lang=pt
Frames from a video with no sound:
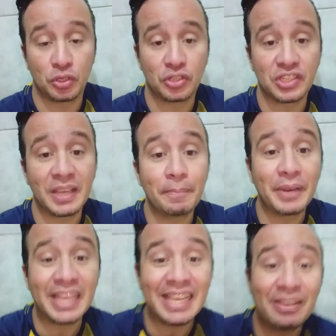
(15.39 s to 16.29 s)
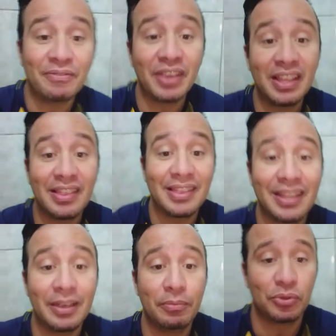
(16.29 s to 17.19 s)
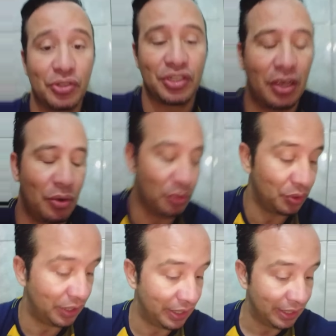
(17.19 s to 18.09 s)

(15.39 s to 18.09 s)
nós sempre inventamos algo, né?